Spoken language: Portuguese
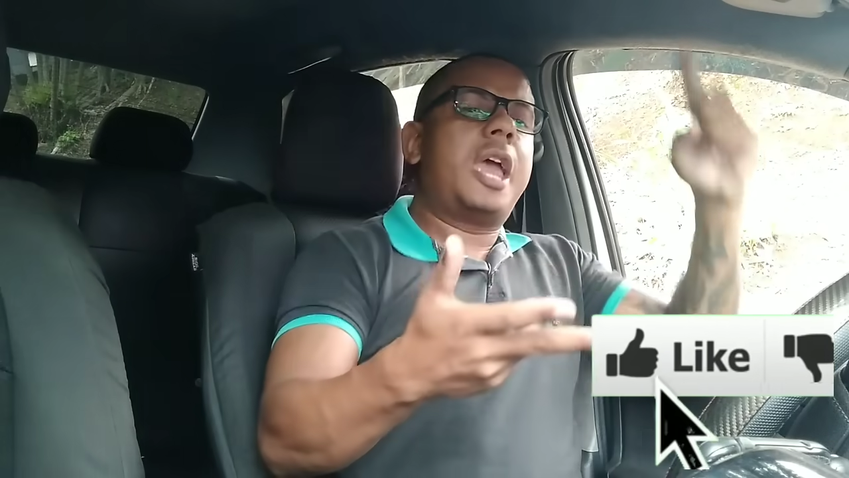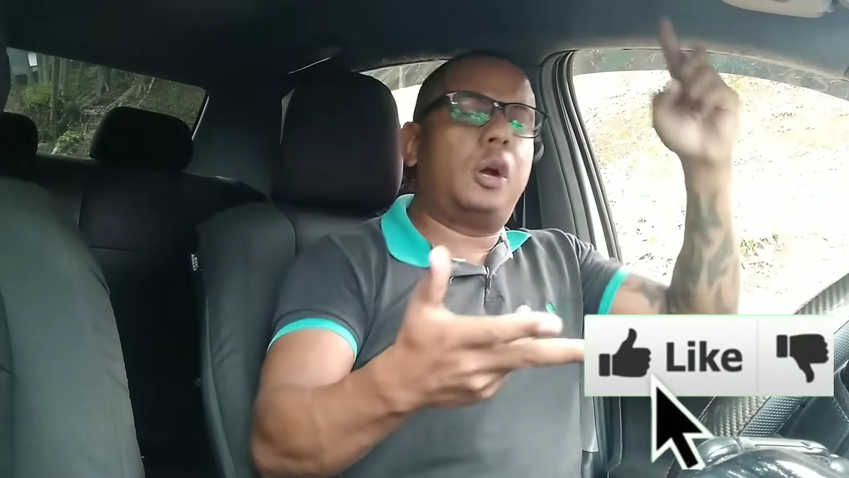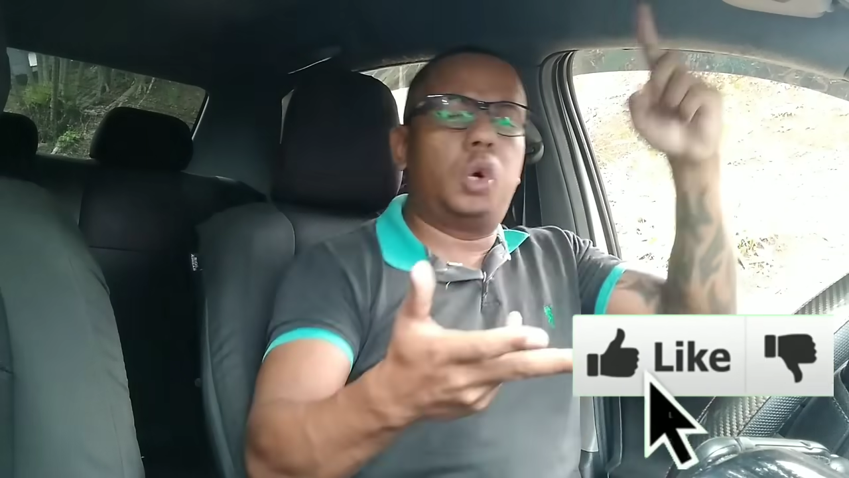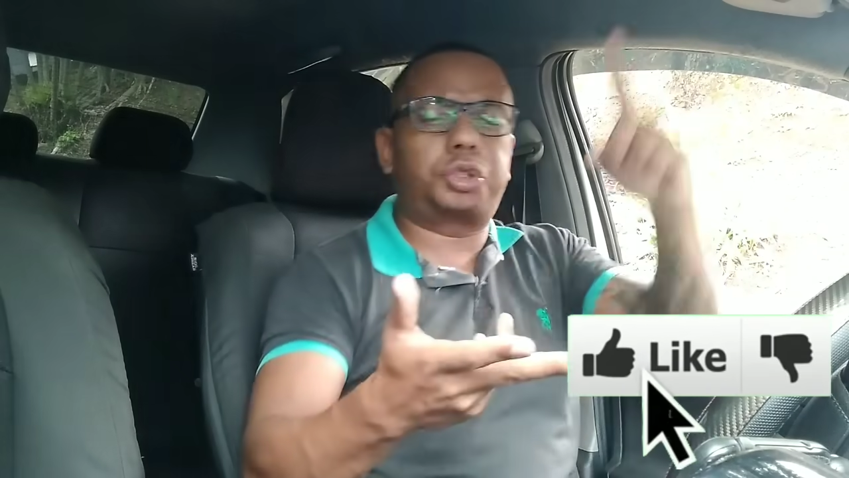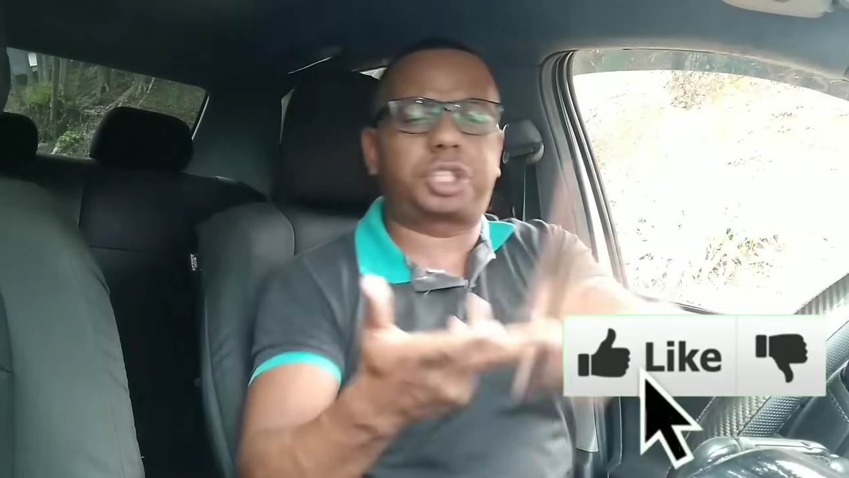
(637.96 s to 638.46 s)
é
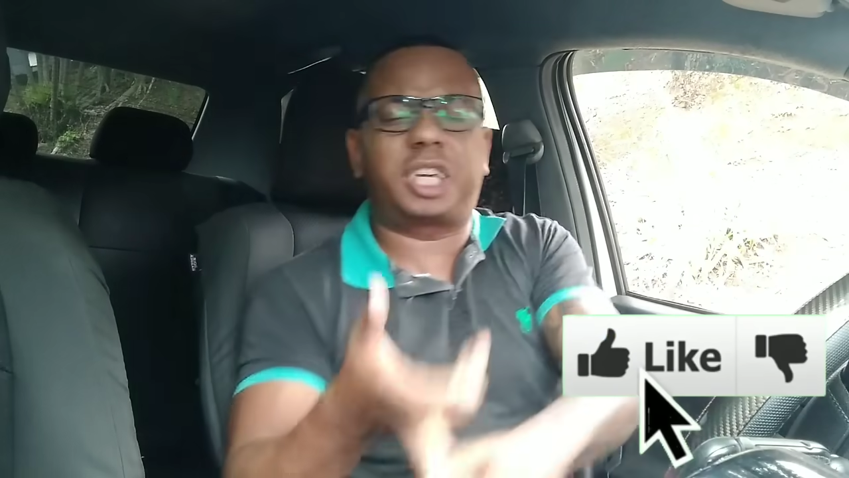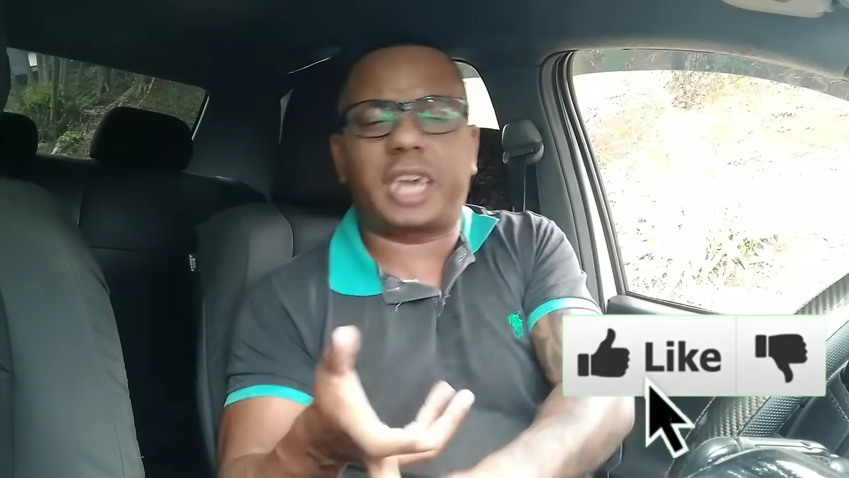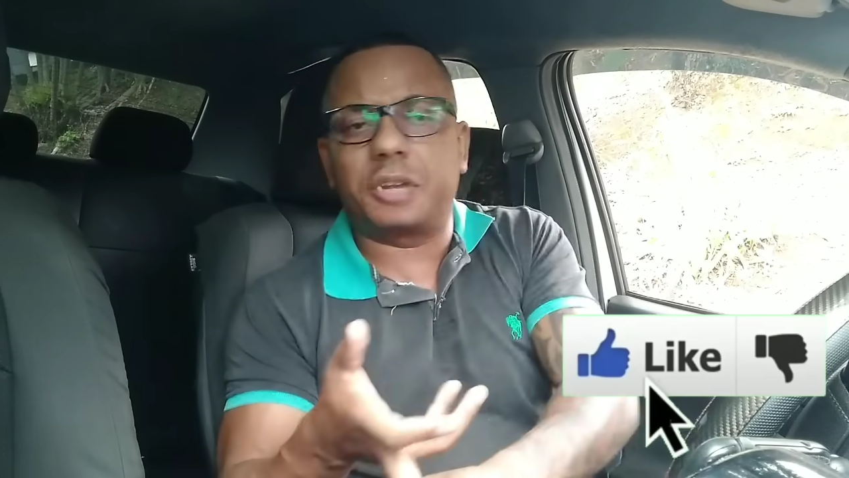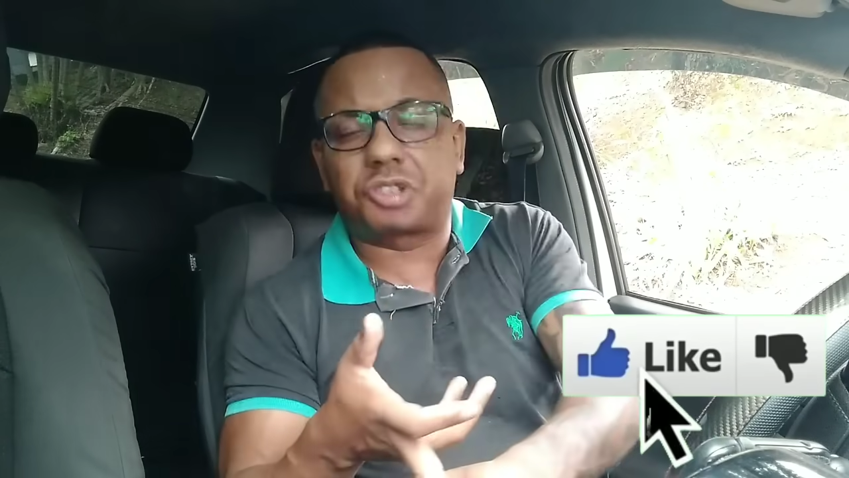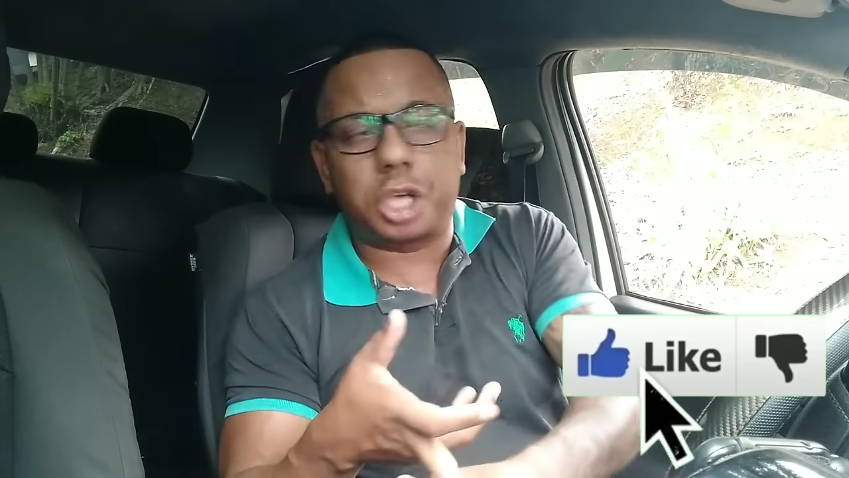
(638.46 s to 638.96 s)
outro que
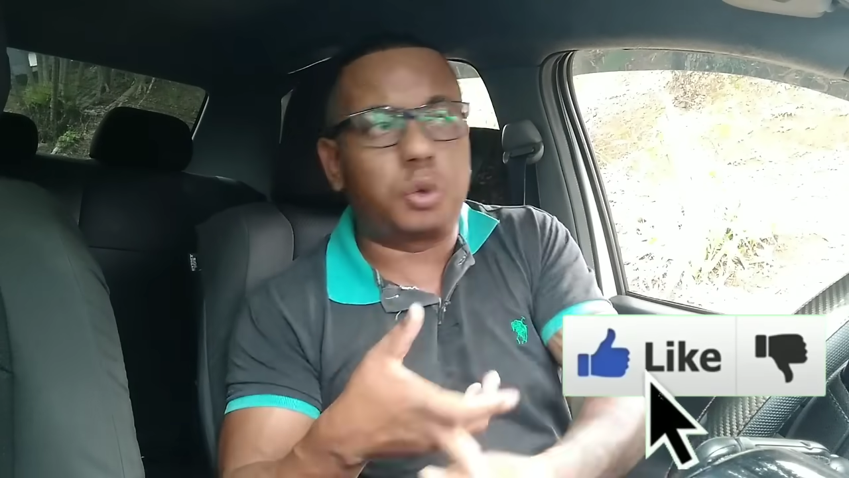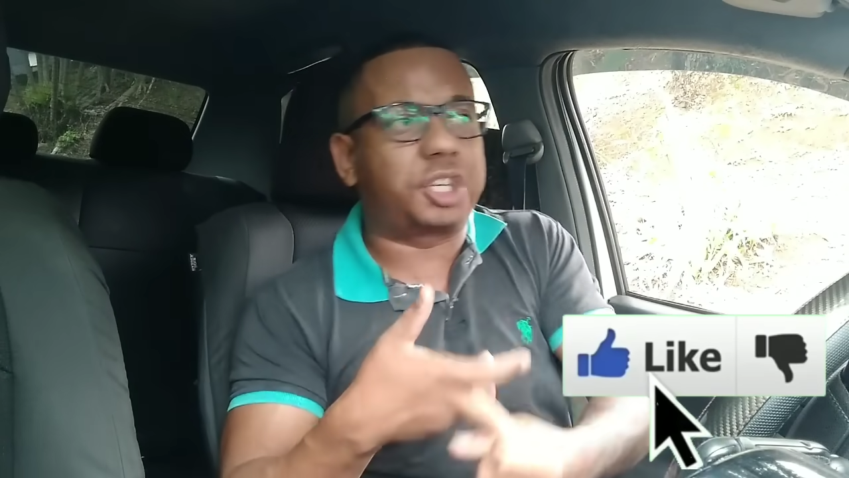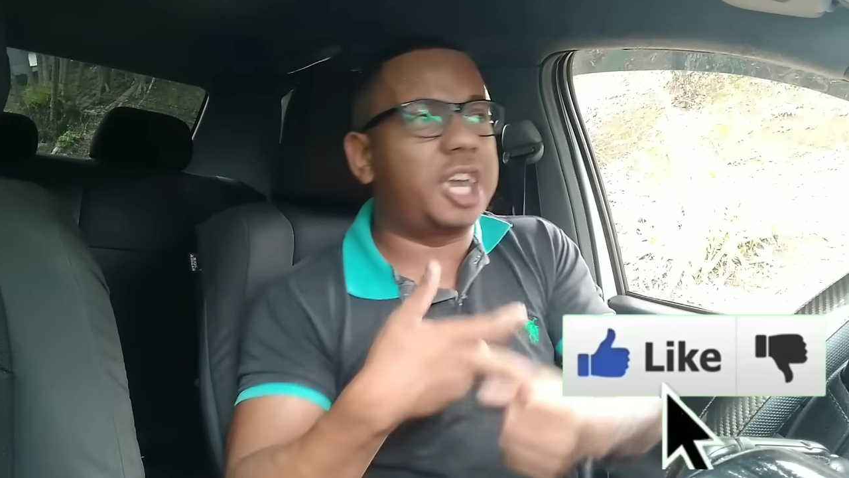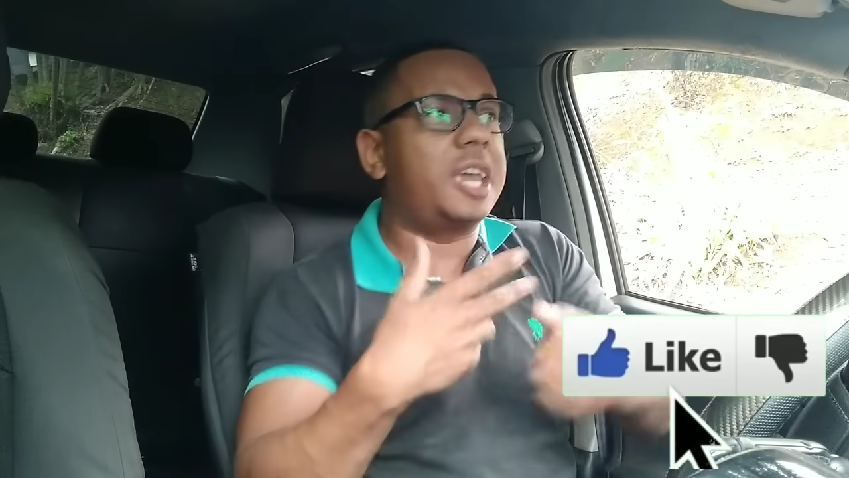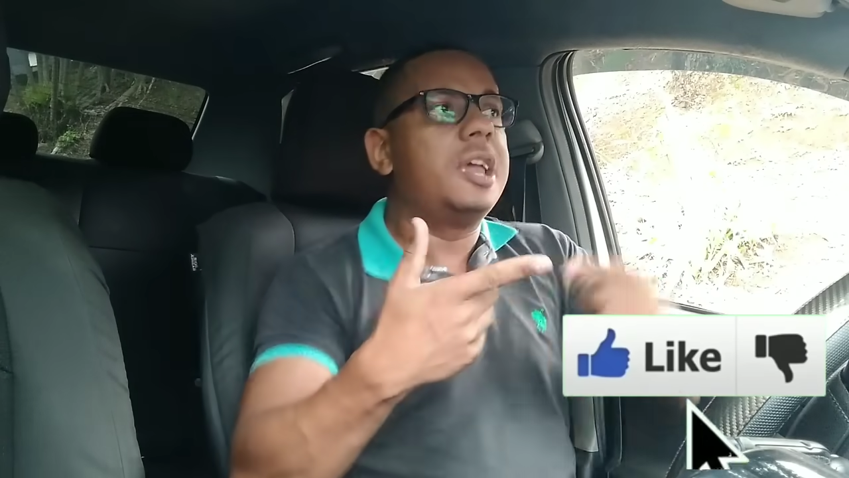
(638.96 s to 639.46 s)
quer não sei o
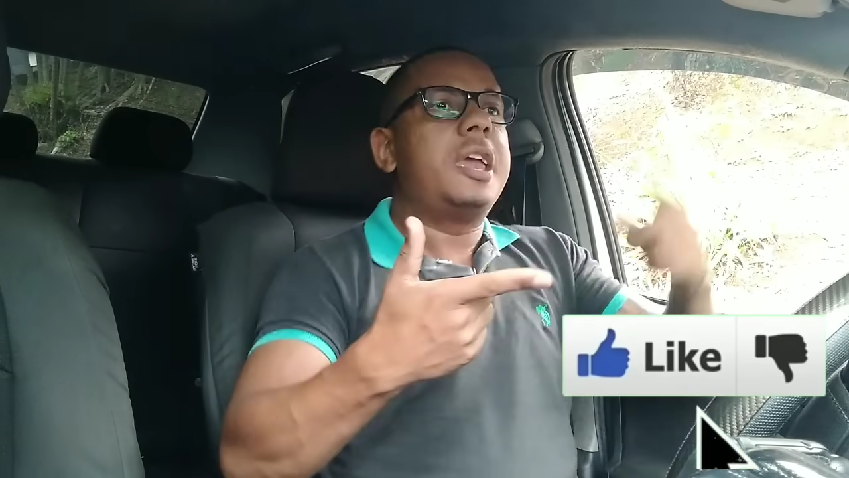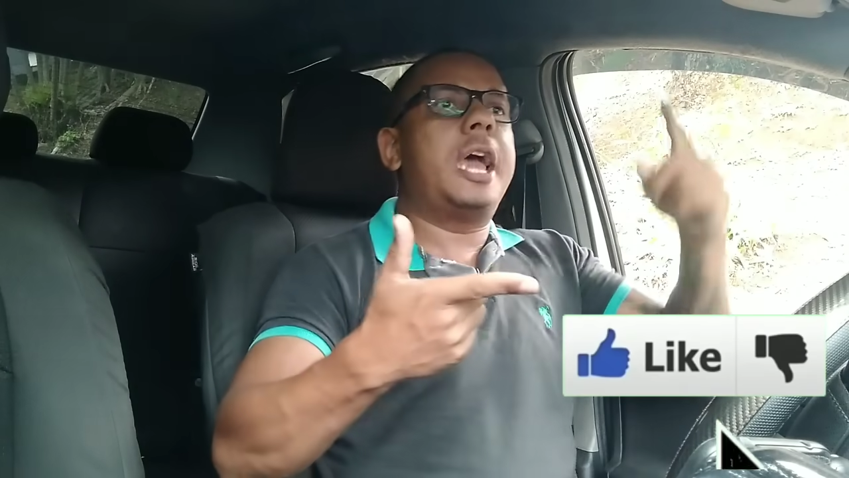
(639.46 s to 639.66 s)
que,